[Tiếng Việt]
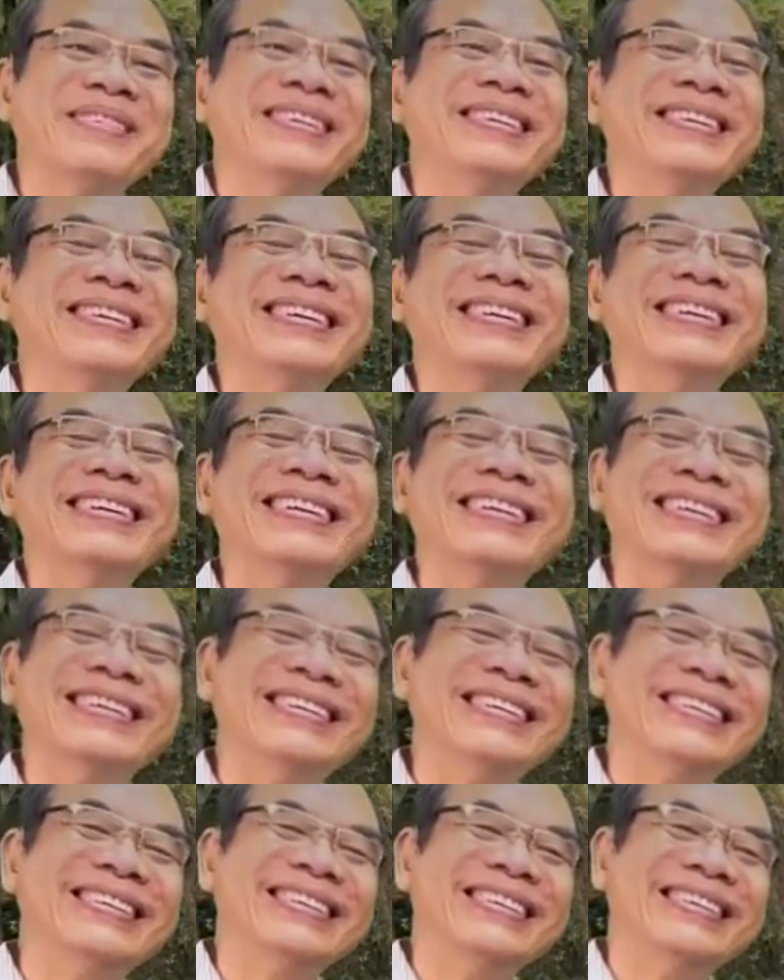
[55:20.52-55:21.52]
Nghĩ làm
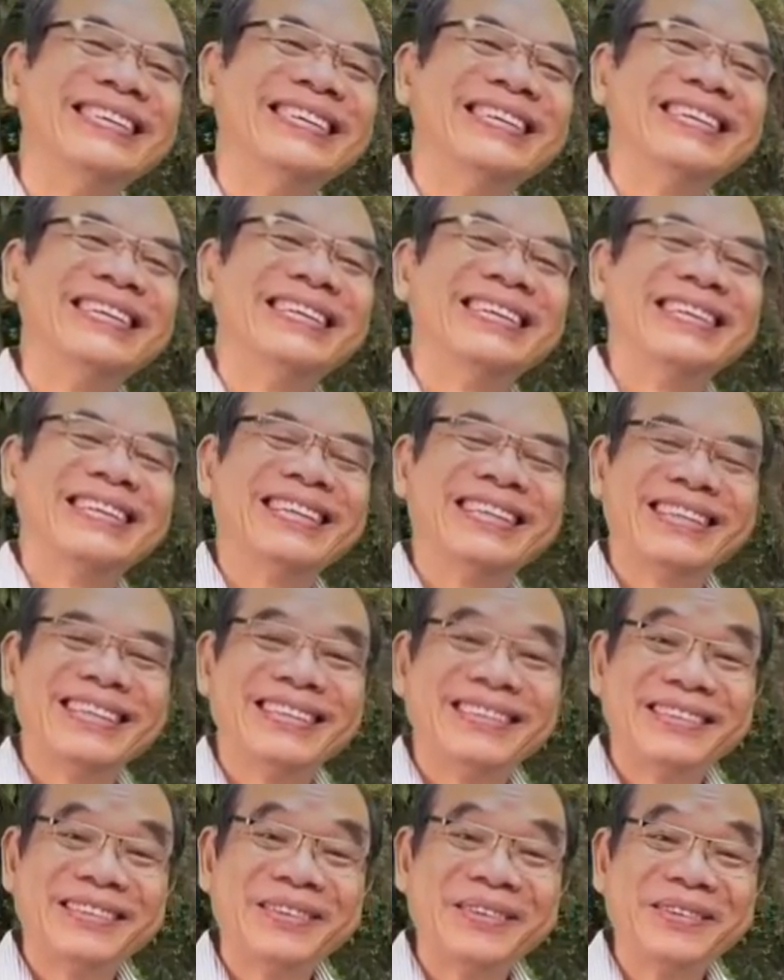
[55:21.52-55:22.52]
cái gì
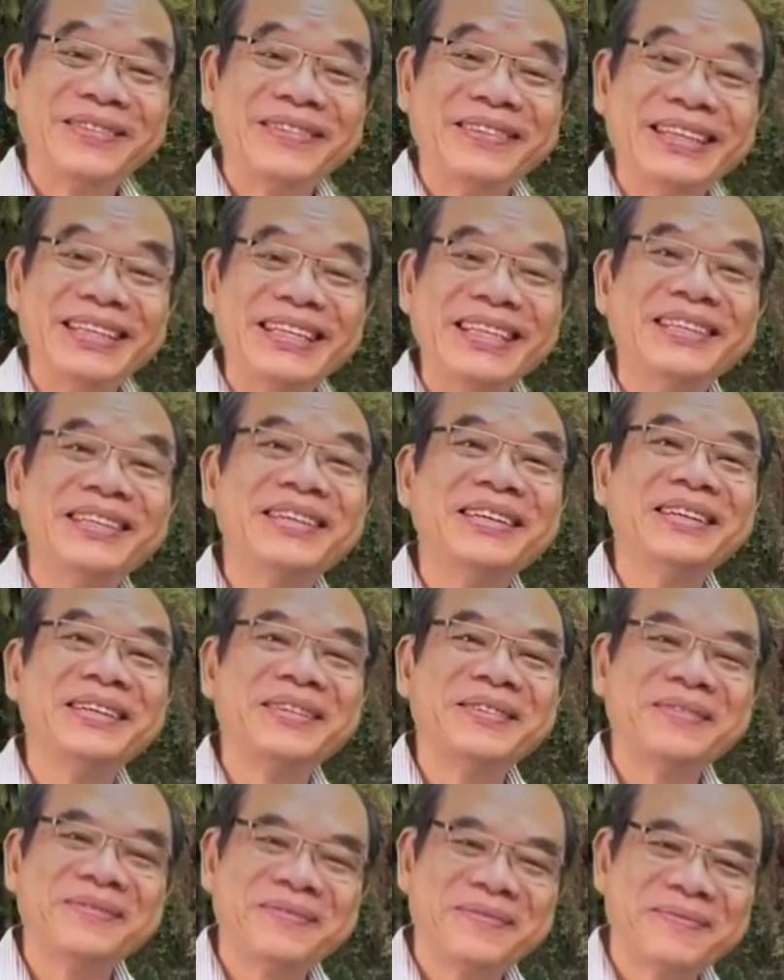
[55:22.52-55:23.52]
cho nó khổ
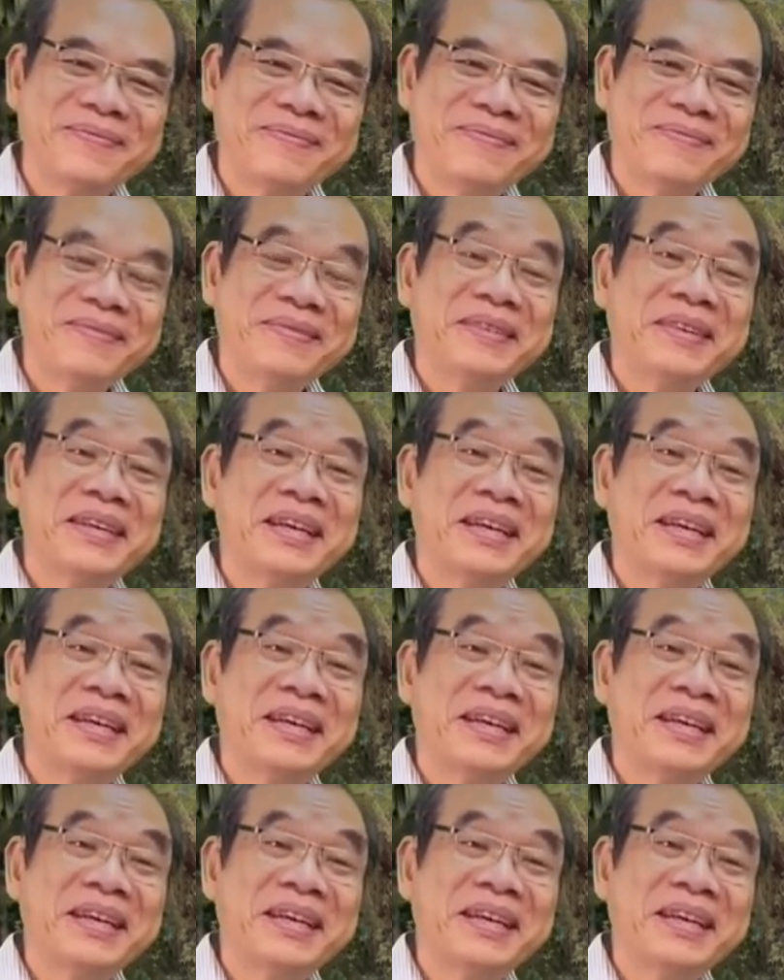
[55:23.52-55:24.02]
vậy không biết.